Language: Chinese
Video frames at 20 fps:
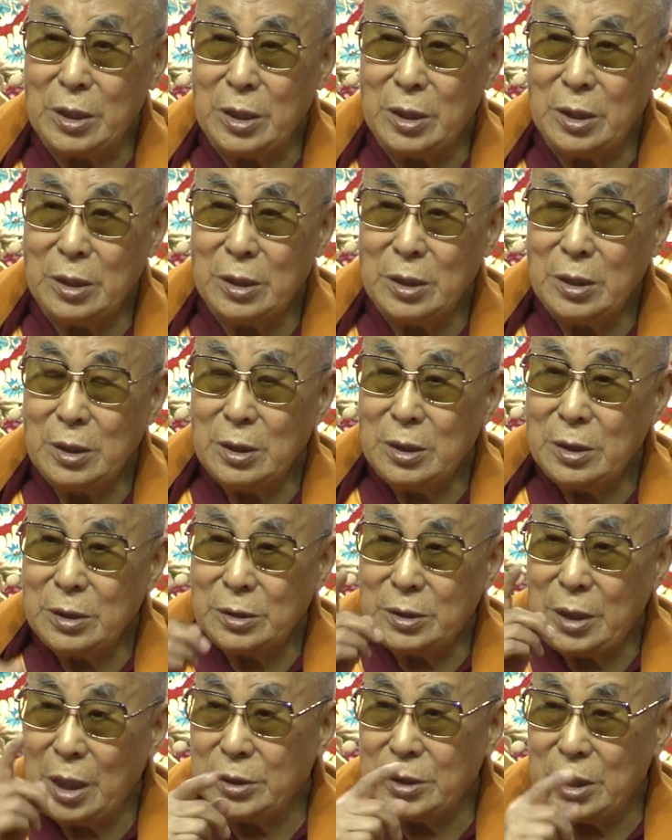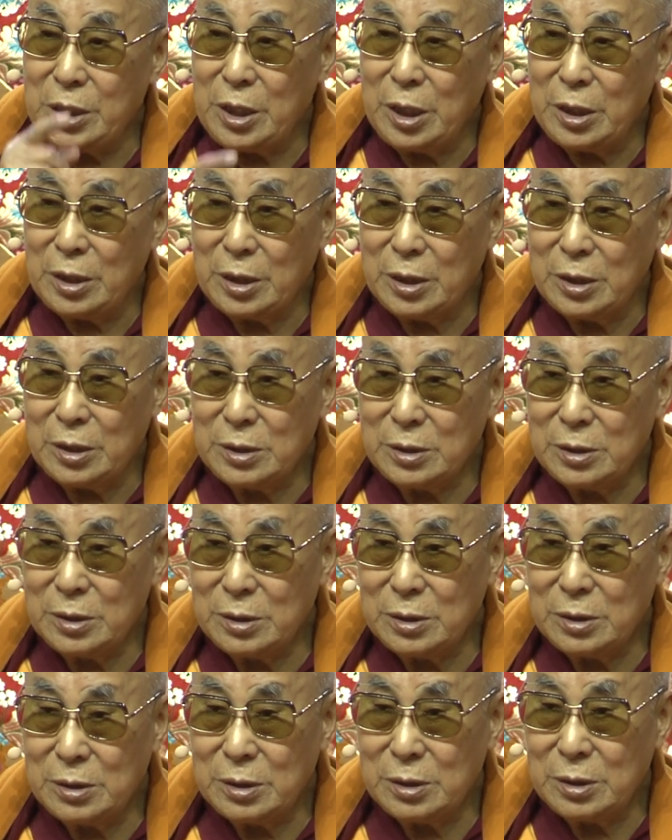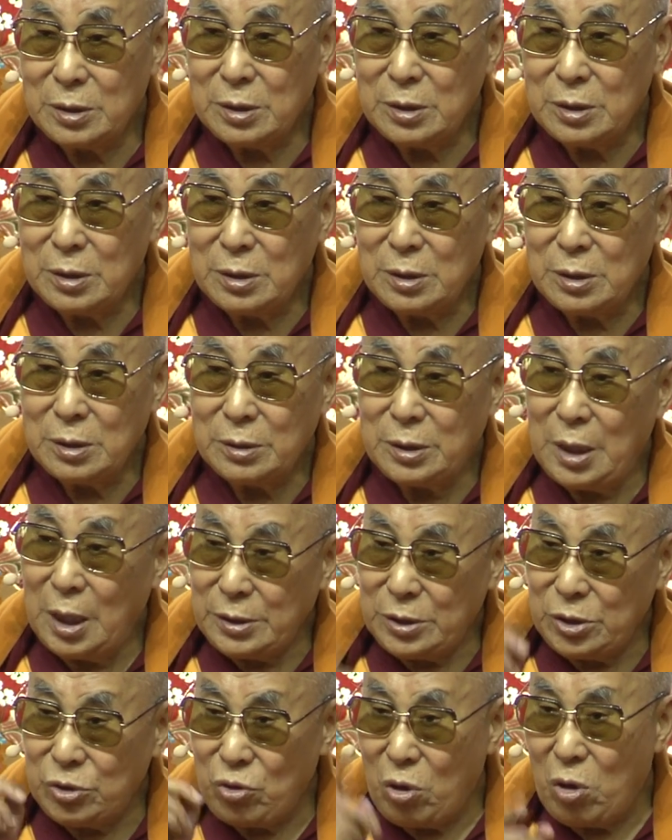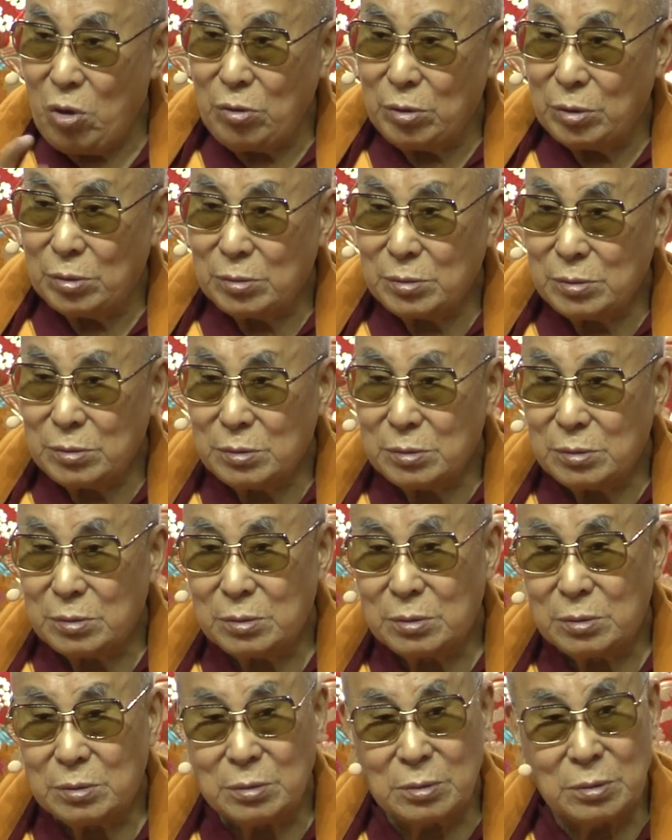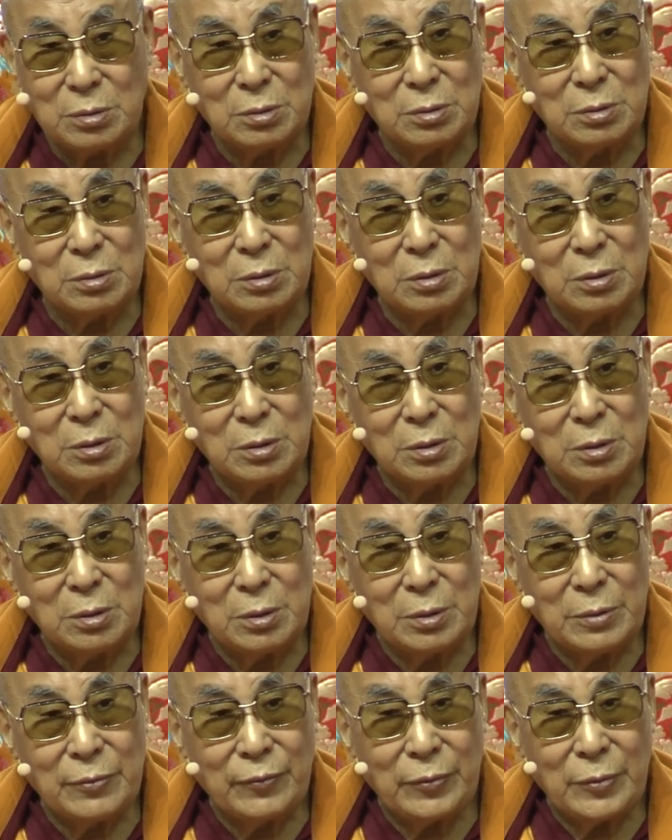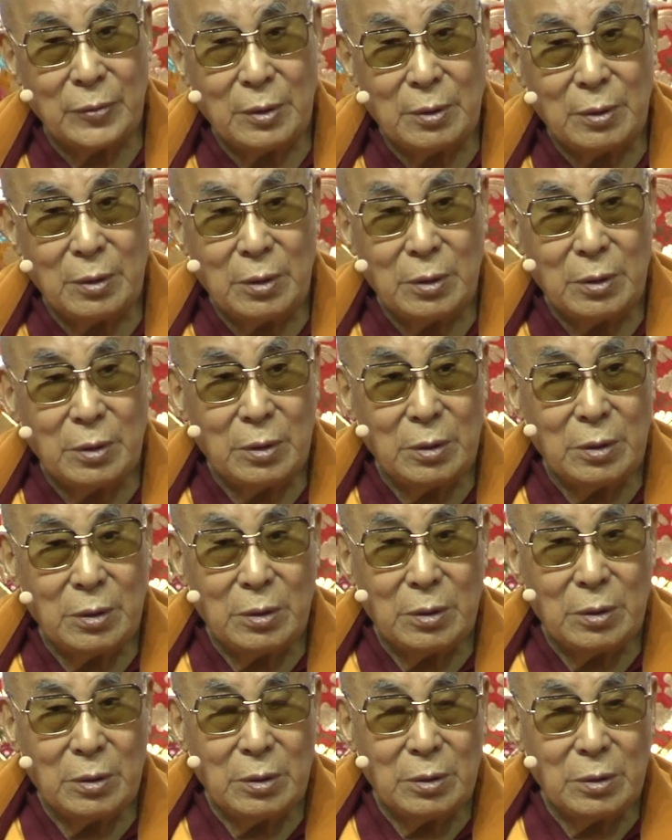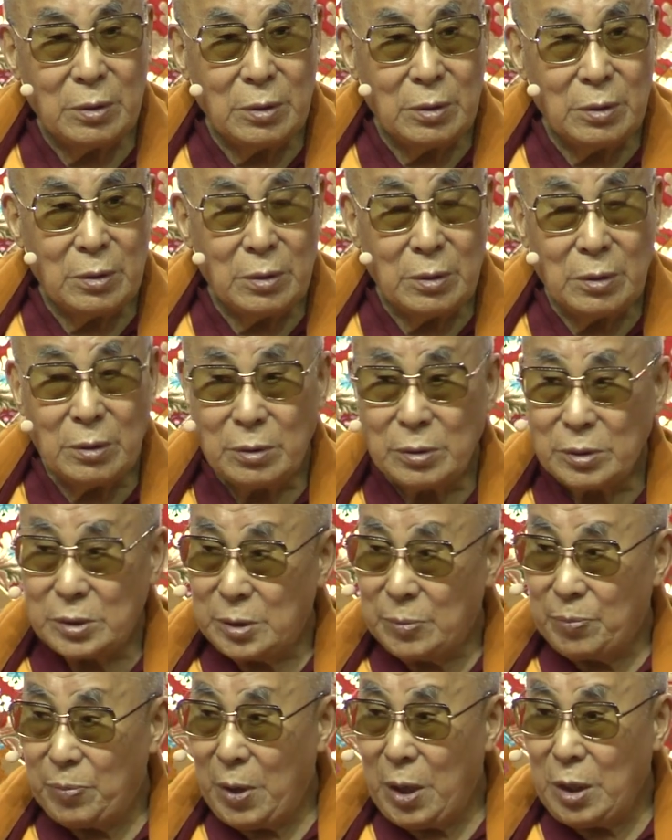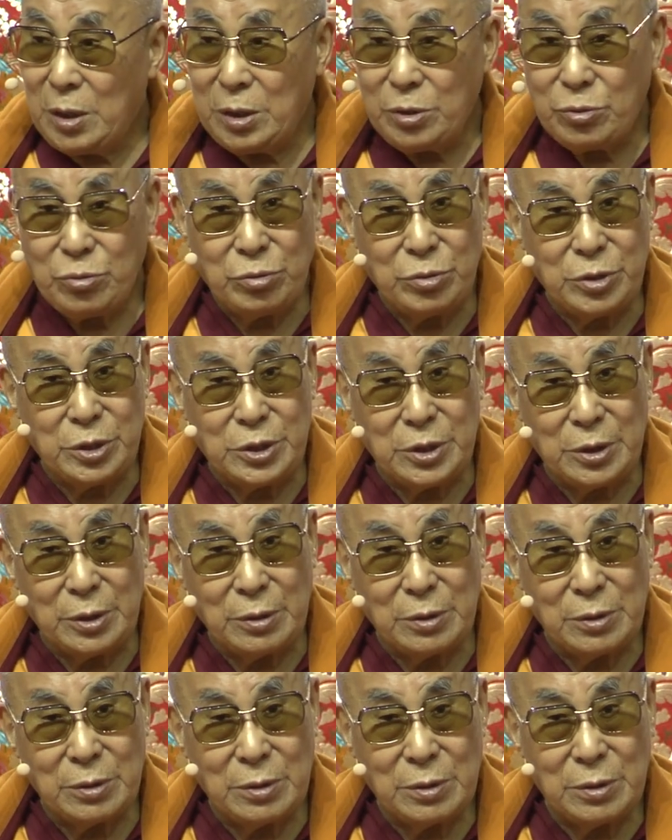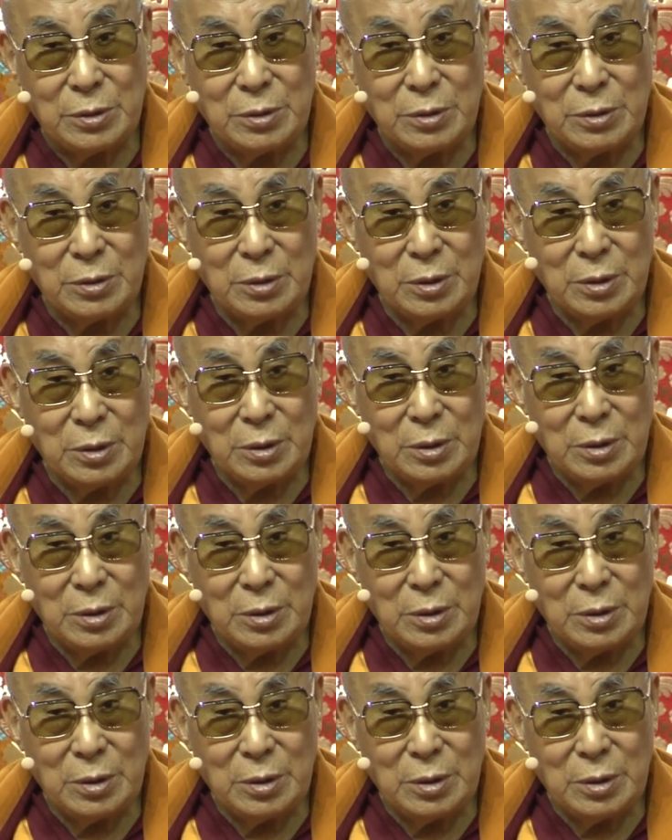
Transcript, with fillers: 那有一些人会把它取名为叫做小乘、大乘、密乘。我觉得“皱称”或这种的说法呢，其实是错误的，